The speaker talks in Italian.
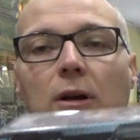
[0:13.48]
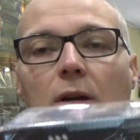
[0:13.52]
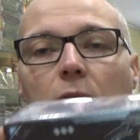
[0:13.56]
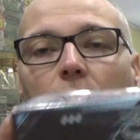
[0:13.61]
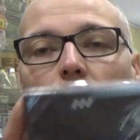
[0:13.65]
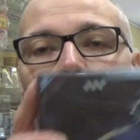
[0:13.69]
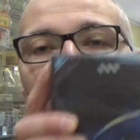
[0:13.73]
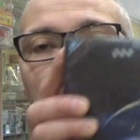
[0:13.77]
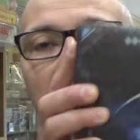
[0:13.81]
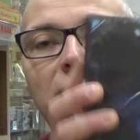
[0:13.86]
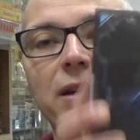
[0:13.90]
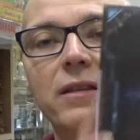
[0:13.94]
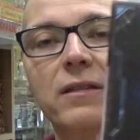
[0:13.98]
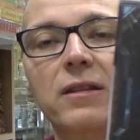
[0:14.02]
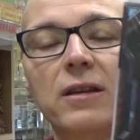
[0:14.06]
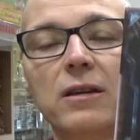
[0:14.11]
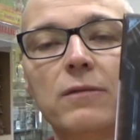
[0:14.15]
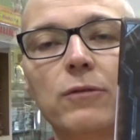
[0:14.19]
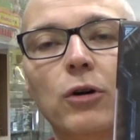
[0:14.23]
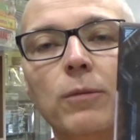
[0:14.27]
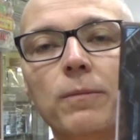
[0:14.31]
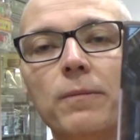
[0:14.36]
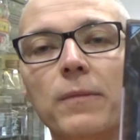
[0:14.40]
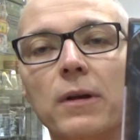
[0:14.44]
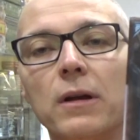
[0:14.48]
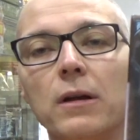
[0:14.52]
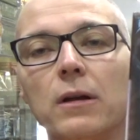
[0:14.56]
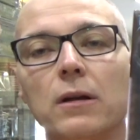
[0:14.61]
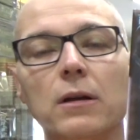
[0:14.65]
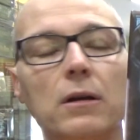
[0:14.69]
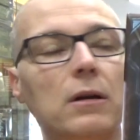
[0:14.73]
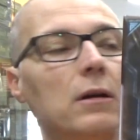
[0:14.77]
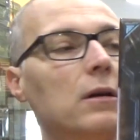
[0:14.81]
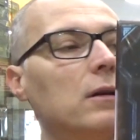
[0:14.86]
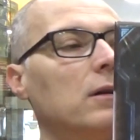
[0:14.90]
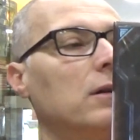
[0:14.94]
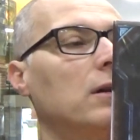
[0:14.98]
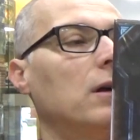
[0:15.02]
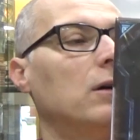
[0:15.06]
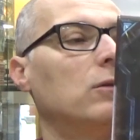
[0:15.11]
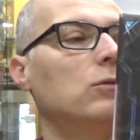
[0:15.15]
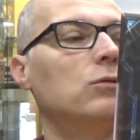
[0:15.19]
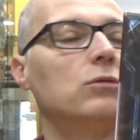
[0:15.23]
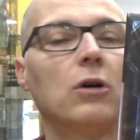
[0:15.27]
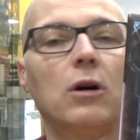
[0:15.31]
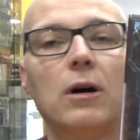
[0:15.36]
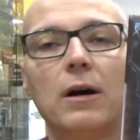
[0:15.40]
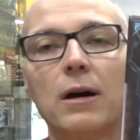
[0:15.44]
cooperativo da
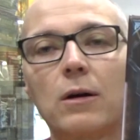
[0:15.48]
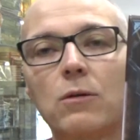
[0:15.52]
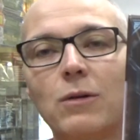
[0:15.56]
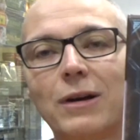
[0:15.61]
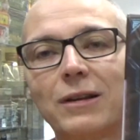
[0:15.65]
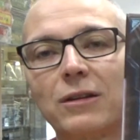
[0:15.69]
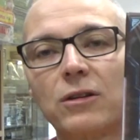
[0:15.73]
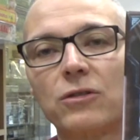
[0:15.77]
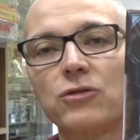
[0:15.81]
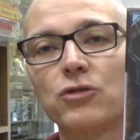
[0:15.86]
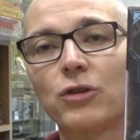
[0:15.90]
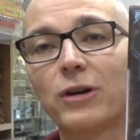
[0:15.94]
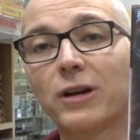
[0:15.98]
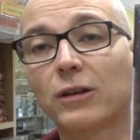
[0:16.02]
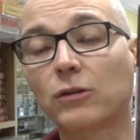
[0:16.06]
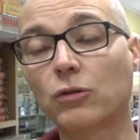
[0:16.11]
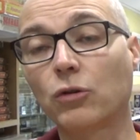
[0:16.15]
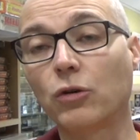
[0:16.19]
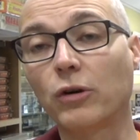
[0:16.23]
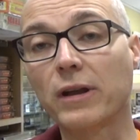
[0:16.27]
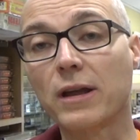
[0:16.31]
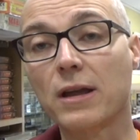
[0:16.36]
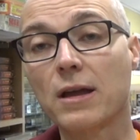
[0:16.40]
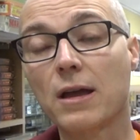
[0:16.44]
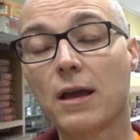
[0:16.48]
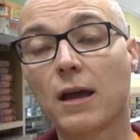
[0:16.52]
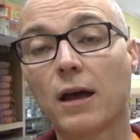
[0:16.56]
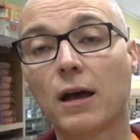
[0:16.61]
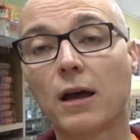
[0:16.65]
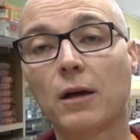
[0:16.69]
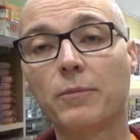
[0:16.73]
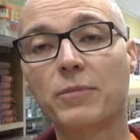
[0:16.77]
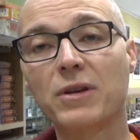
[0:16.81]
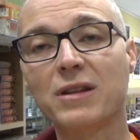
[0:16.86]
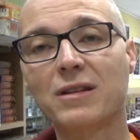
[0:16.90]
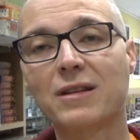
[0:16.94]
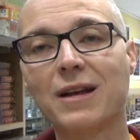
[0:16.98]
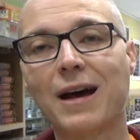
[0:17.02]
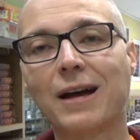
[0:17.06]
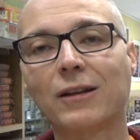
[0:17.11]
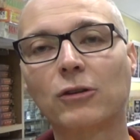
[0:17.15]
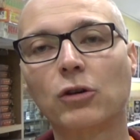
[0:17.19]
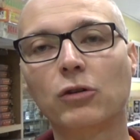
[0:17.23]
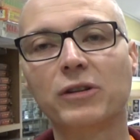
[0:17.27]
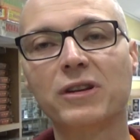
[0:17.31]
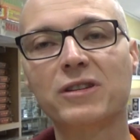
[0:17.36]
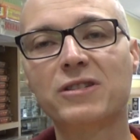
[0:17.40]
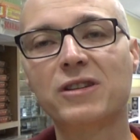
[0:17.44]
1 a 4 giocatori,
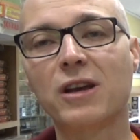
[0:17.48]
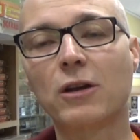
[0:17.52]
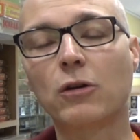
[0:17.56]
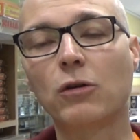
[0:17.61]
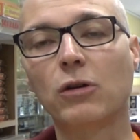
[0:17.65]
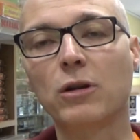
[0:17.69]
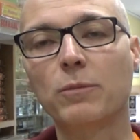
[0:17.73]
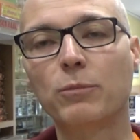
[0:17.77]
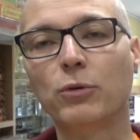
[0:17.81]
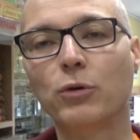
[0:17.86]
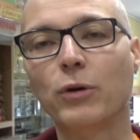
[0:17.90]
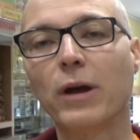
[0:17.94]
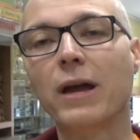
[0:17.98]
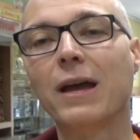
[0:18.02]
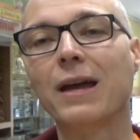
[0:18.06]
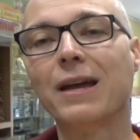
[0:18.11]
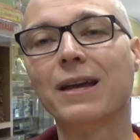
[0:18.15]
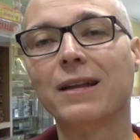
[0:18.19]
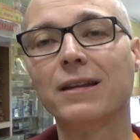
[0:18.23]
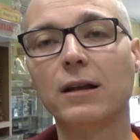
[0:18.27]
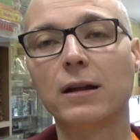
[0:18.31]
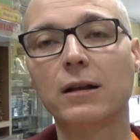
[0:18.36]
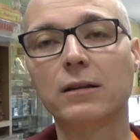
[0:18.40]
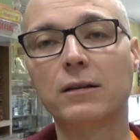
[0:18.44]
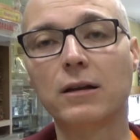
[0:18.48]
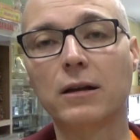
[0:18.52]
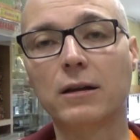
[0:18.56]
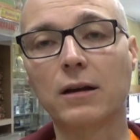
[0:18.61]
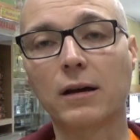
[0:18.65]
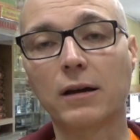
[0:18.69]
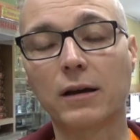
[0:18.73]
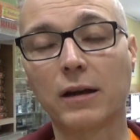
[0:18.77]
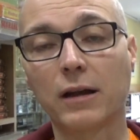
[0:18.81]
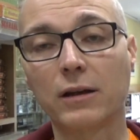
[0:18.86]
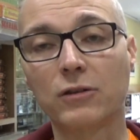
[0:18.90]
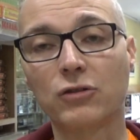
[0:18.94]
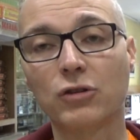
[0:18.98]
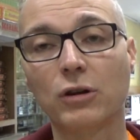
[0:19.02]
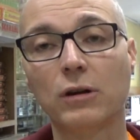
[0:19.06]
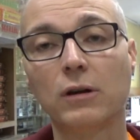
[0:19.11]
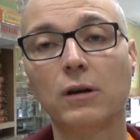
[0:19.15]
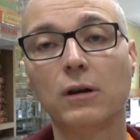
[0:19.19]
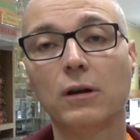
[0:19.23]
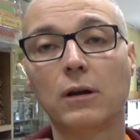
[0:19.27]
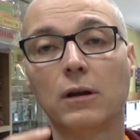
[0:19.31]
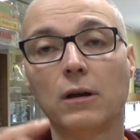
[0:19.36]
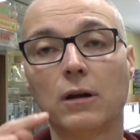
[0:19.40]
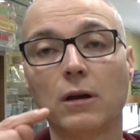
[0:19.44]
ambientato nei secoli bui dell'antica Grecia.
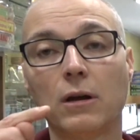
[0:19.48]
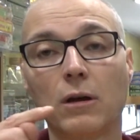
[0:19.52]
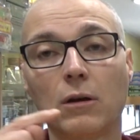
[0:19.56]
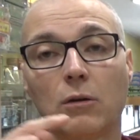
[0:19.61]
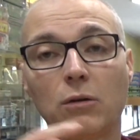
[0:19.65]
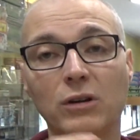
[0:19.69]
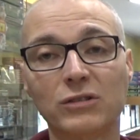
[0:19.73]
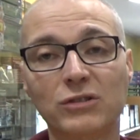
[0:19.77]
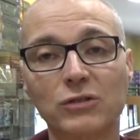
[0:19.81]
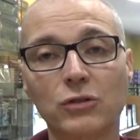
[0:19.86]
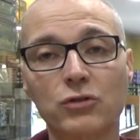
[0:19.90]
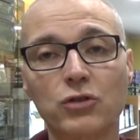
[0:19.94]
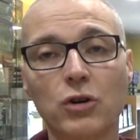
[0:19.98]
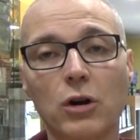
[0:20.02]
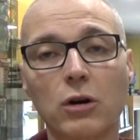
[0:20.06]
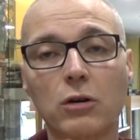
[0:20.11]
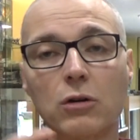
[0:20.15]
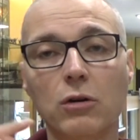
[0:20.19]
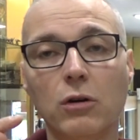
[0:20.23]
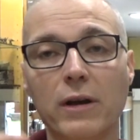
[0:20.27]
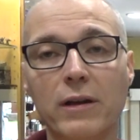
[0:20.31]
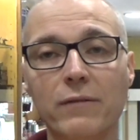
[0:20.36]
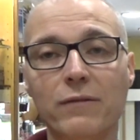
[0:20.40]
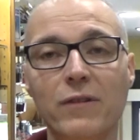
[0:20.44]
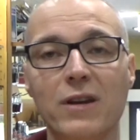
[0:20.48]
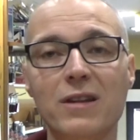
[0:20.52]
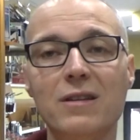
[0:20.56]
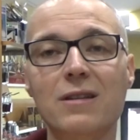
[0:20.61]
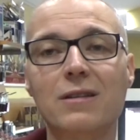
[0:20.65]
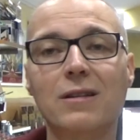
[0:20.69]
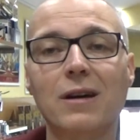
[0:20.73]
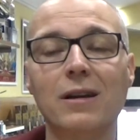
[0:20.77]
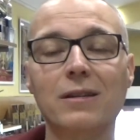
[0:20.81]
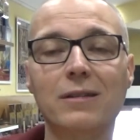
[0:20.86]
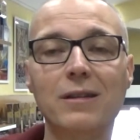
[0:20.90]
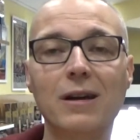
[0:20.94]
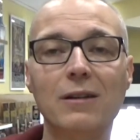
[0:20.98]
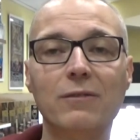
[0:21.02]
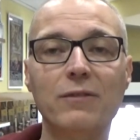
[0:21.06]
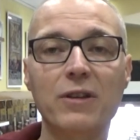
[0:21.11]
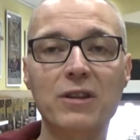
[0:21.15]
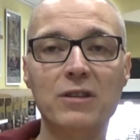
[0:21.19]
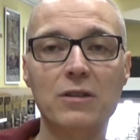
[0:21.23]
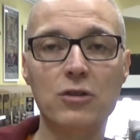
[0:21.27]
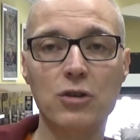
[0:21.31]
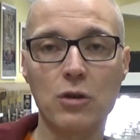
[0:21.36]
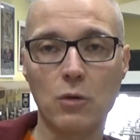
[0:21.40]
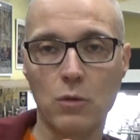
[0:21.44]
Questo gioco è in vendita dal
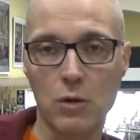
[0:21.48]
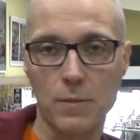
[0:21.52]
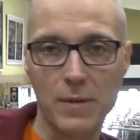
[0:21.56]
25